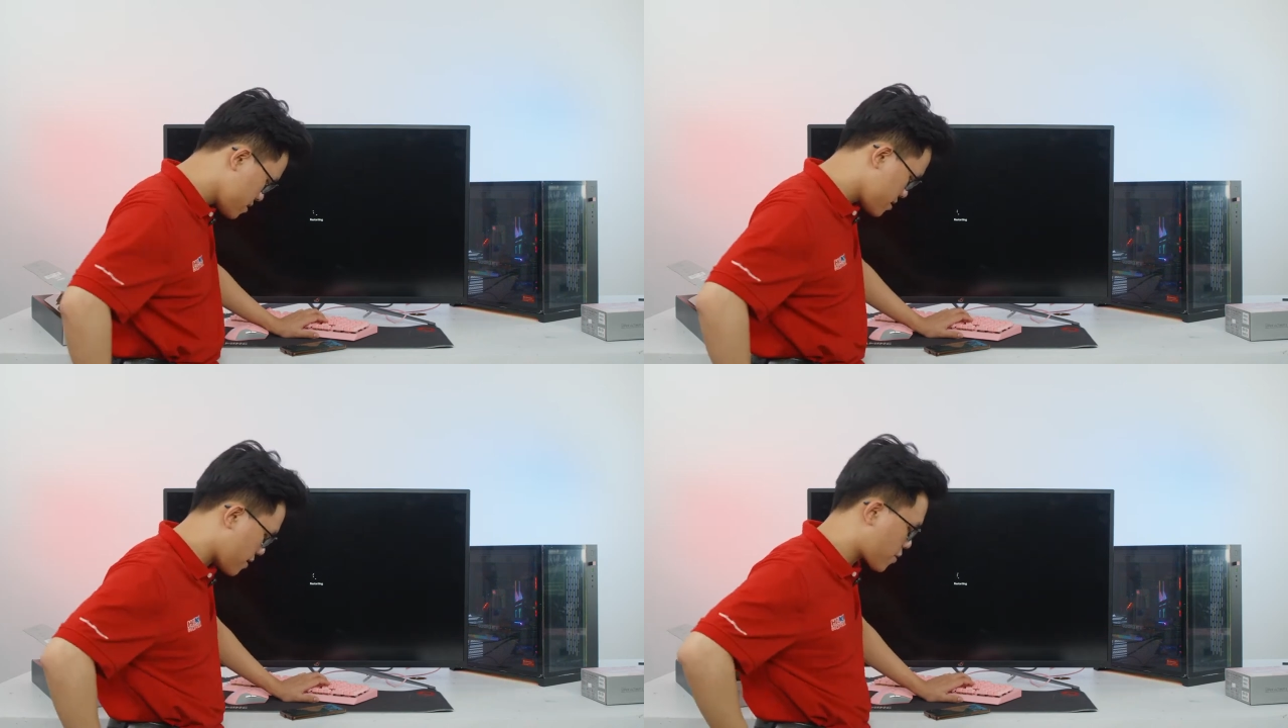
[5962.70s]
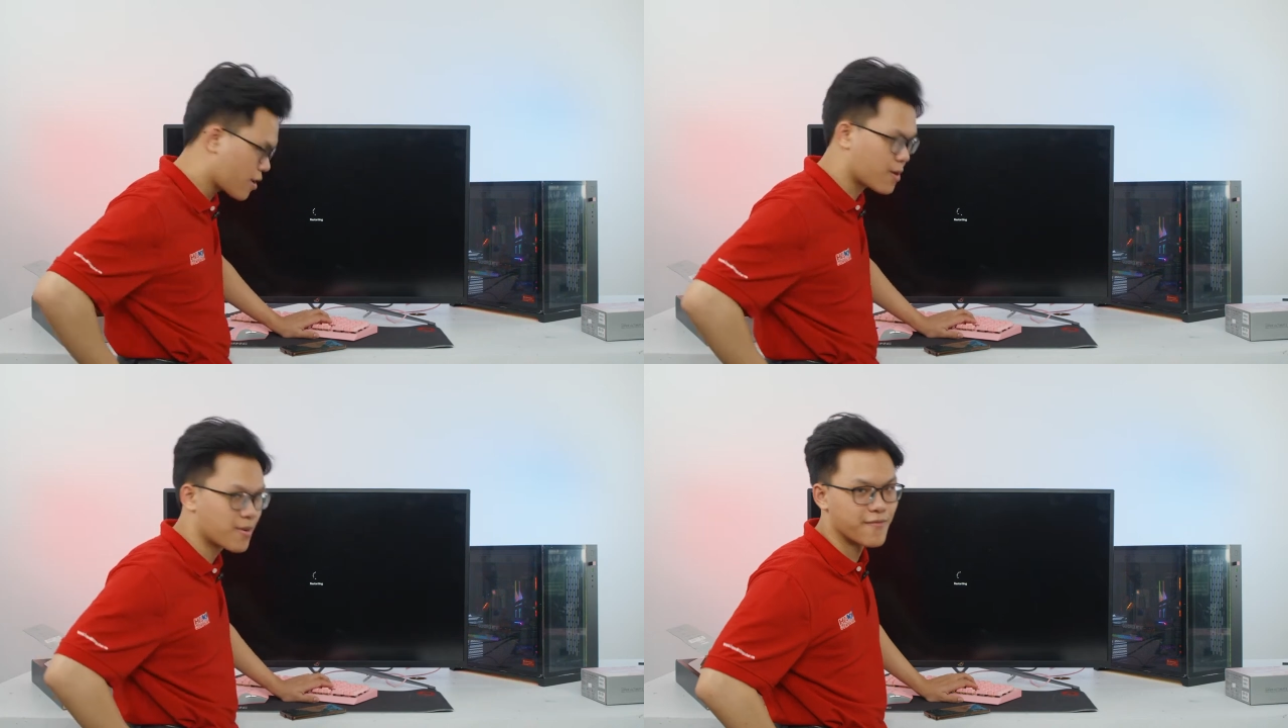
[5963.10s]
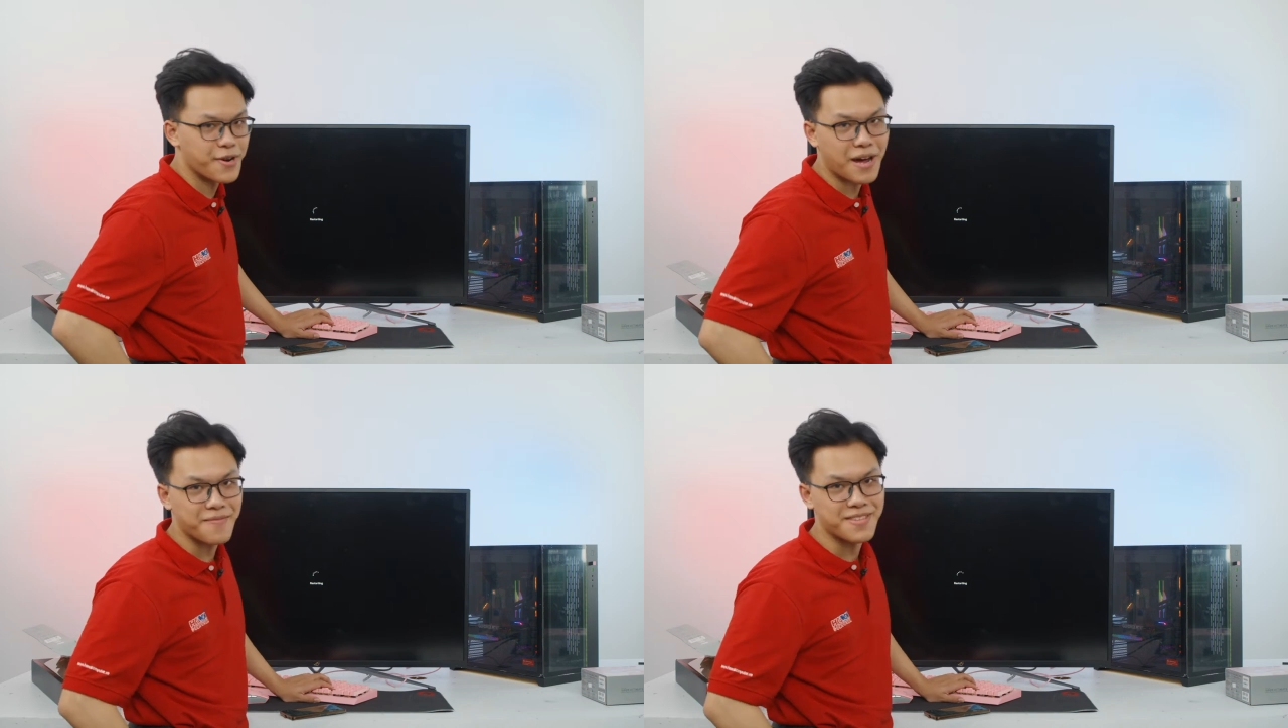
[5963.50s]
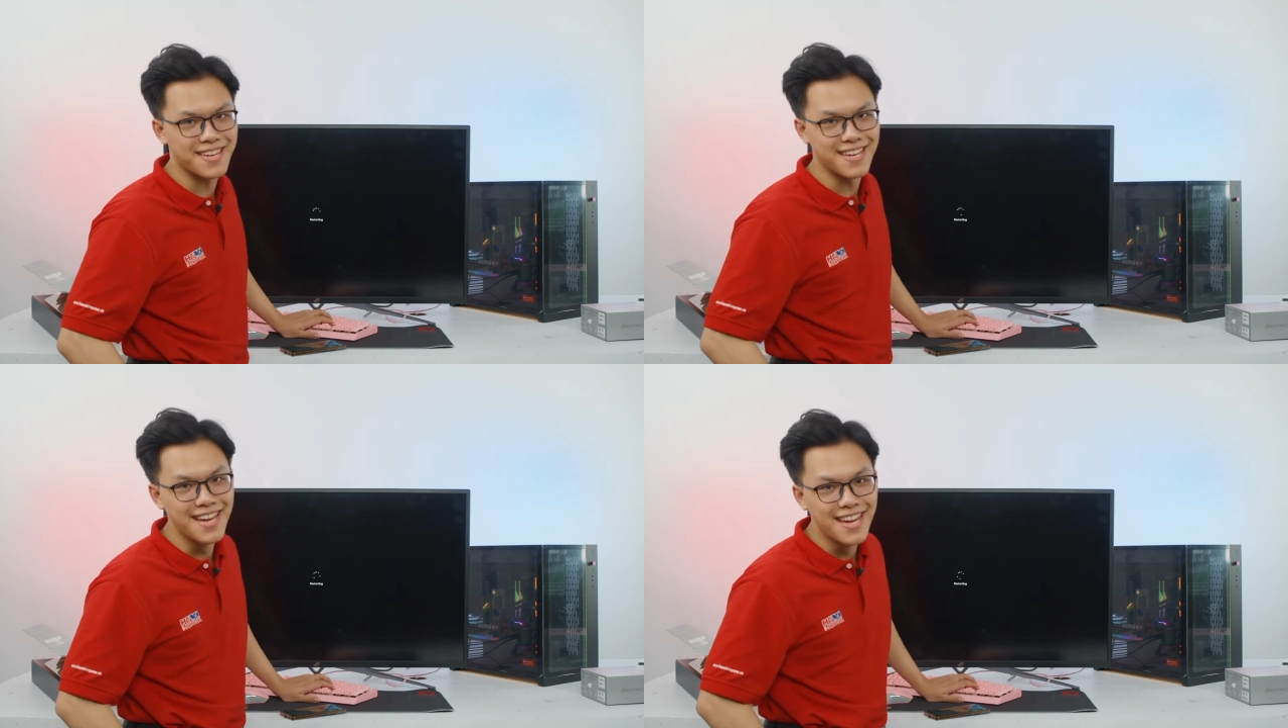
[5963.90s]
Đào coi không cần vê ram thì
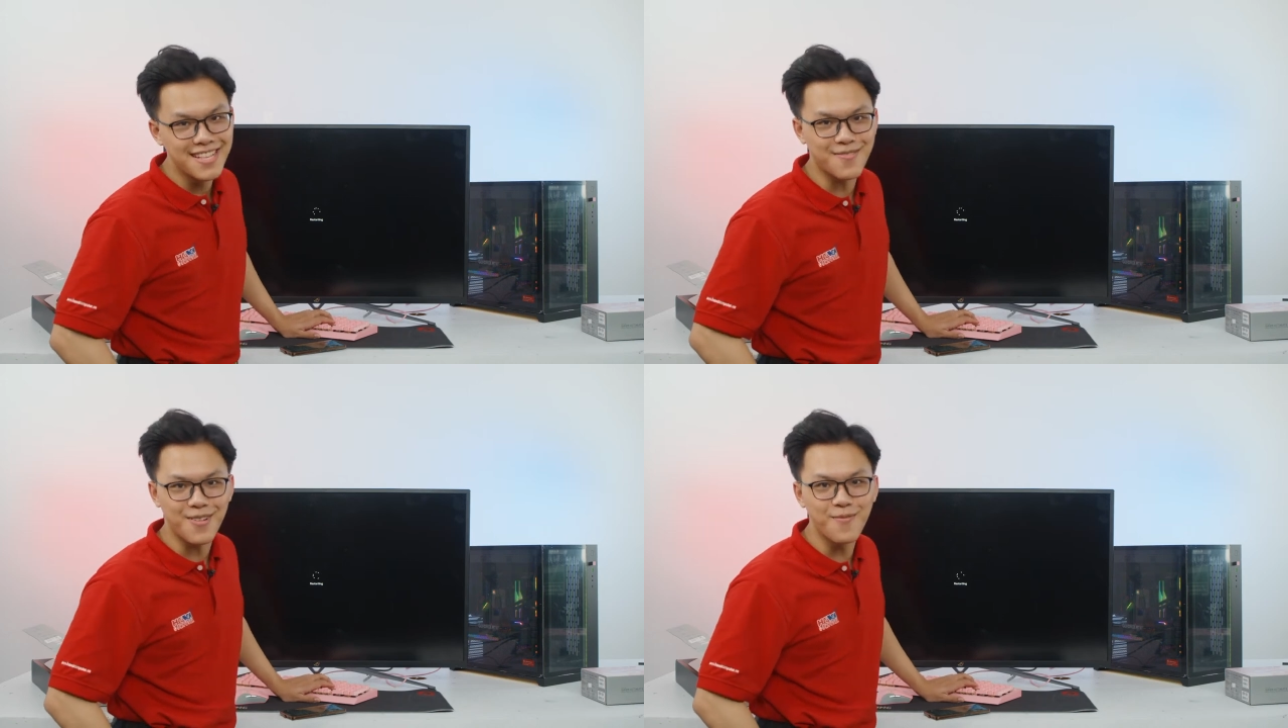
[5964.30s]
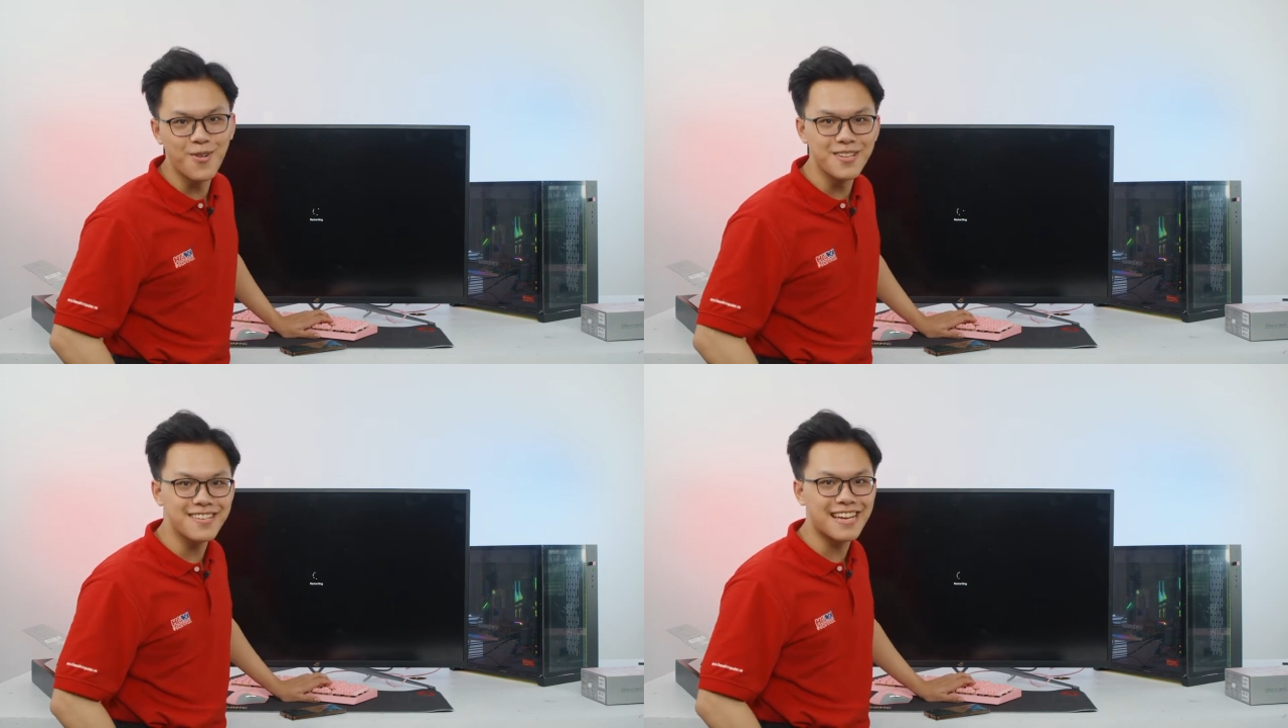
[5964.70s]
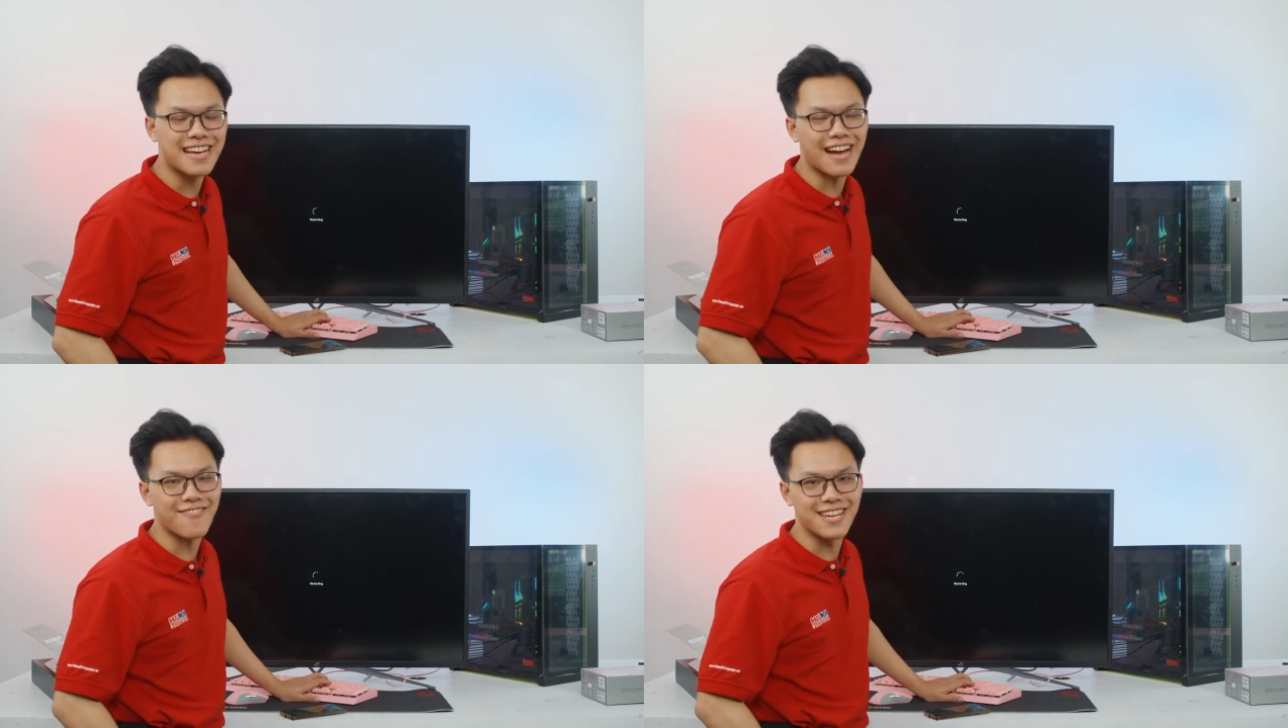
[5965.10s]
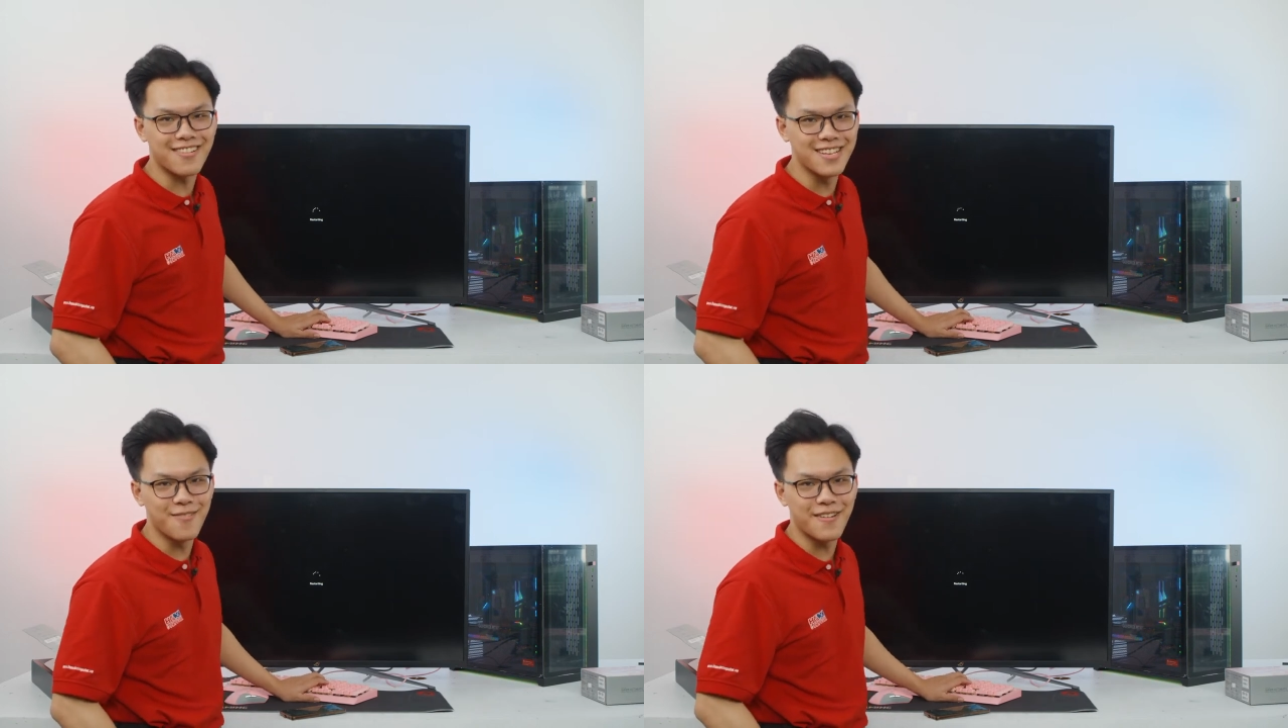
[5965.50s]
chúng nó mua những cái card màn hình có
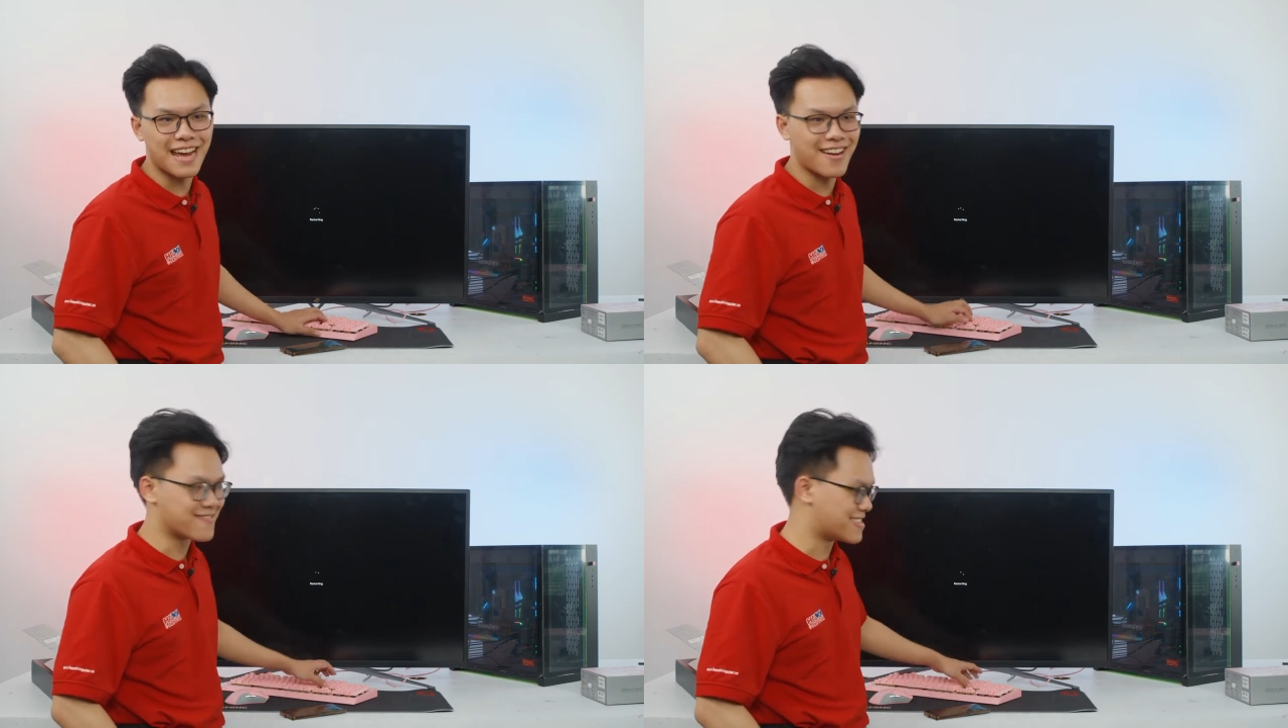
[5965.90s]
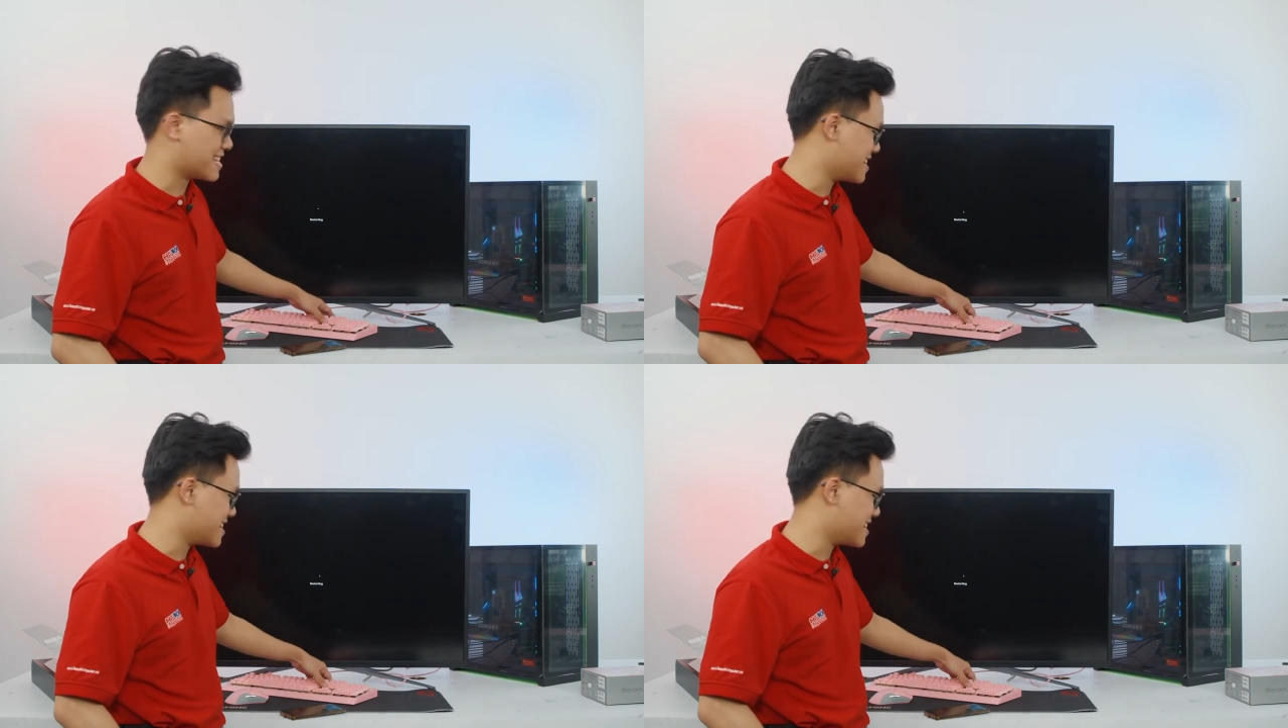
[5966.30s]
nhiều vê ram làm gì.